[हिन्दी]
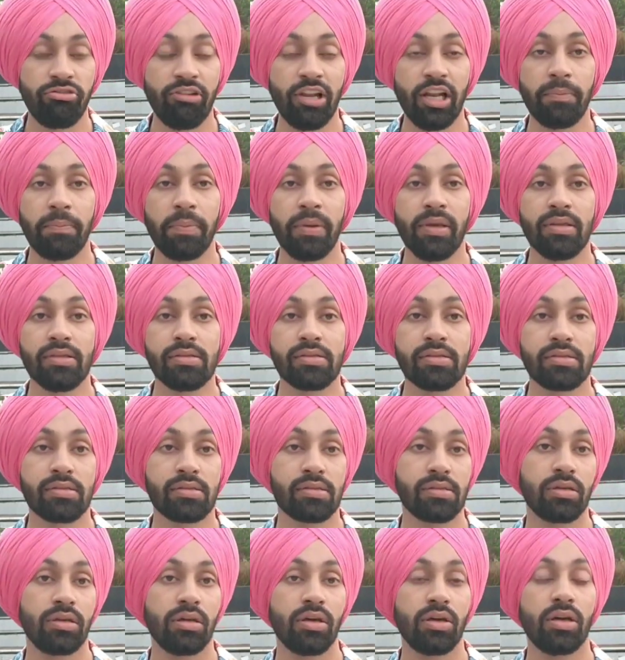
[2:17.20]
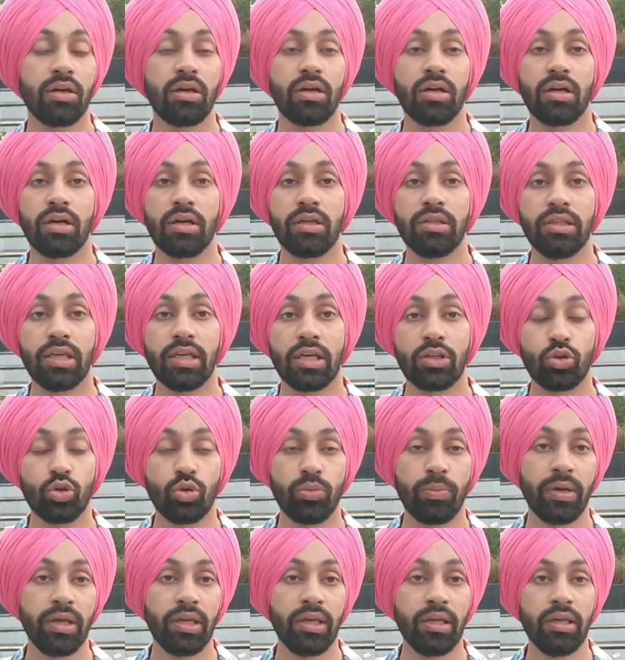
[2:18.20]
फिलीपींस या
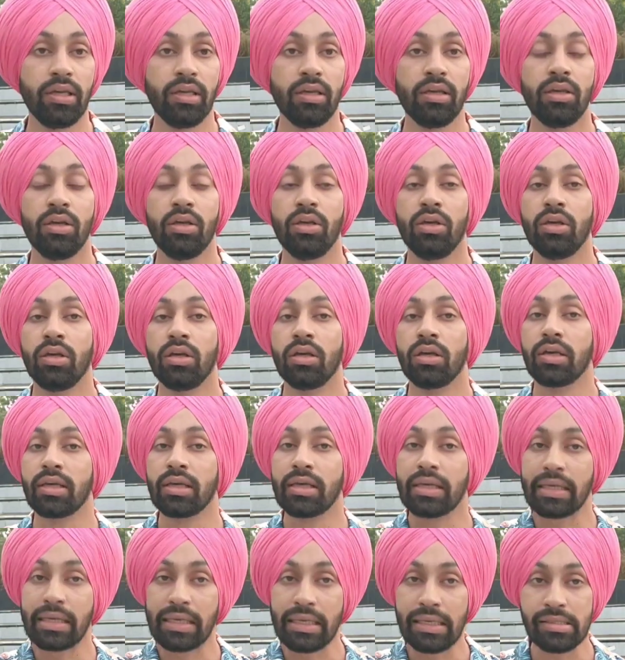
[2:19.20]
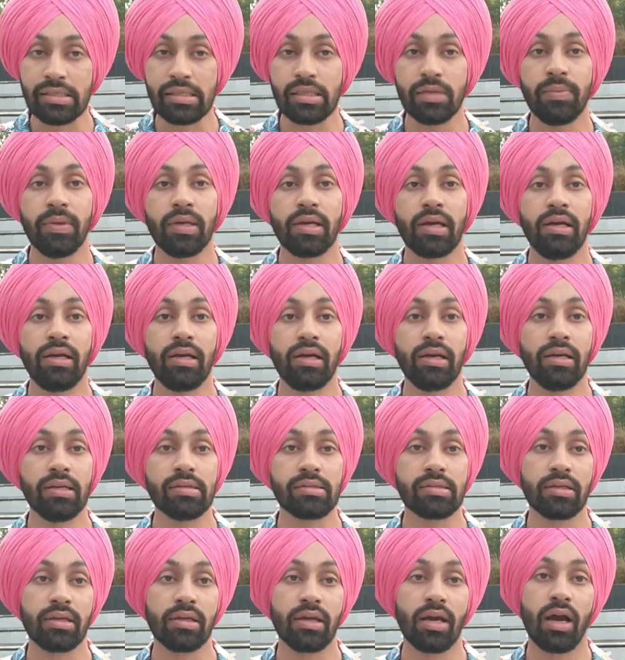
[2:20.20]
दुबई किसी भी
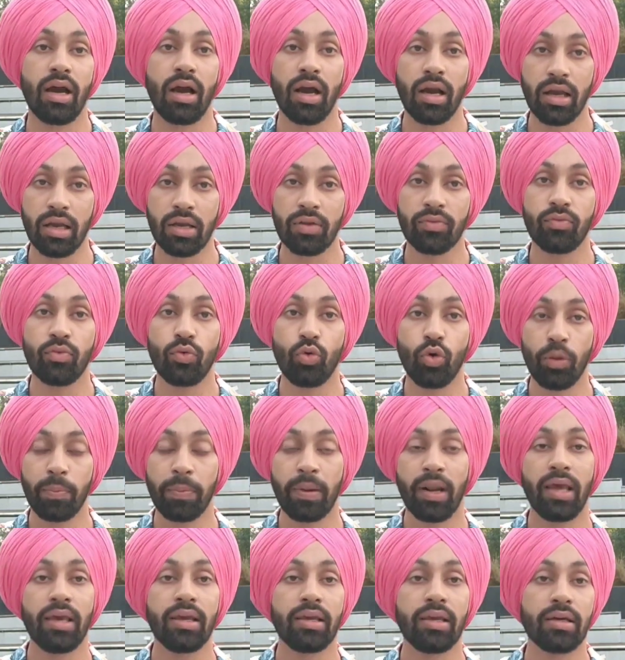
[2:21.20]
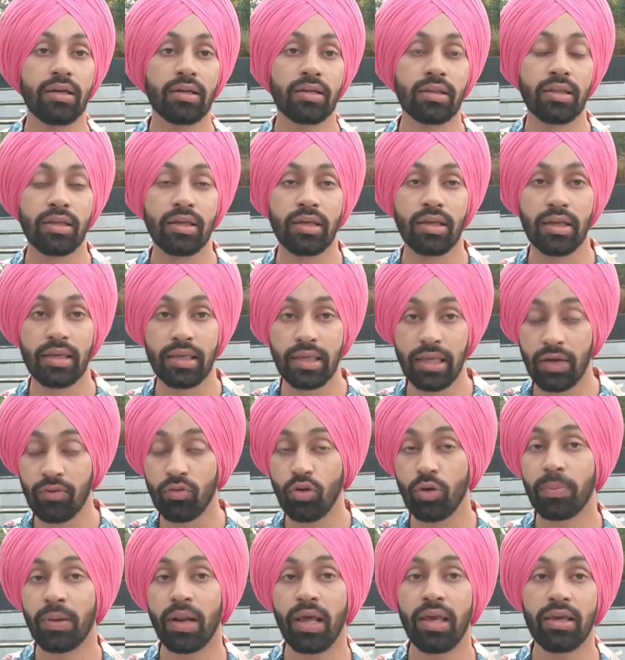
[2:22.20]
कंट्री से हैं अगर वो अप्लाई करते हैं क्या
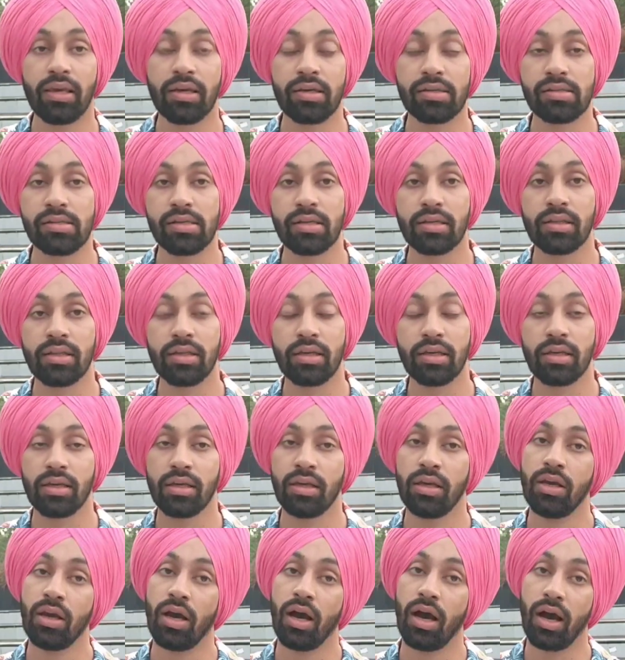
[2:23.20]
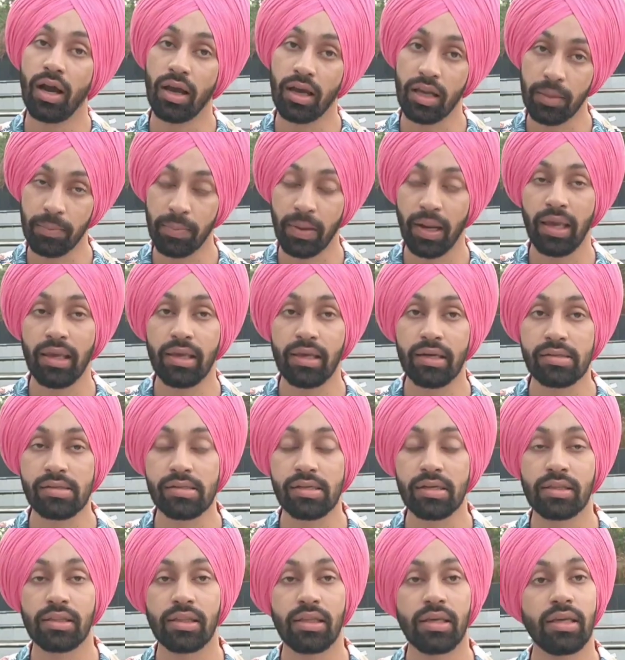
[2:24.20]
वो अप्लाई कर सकते हैं अगर अप्लाई कर
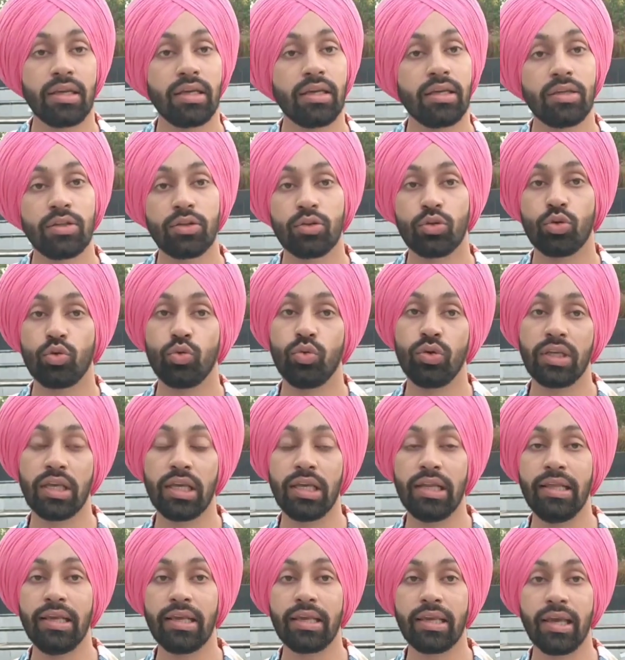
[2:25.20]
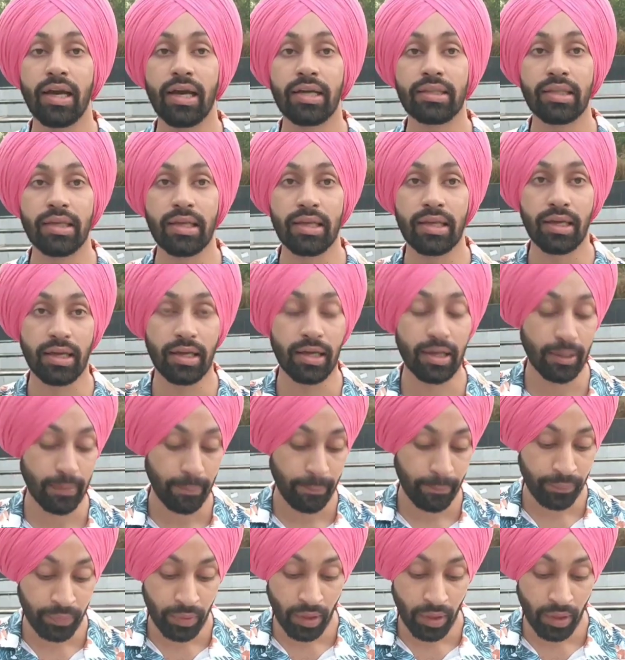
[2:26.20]
सकते हैं तो उनके लिए क्या तरीका है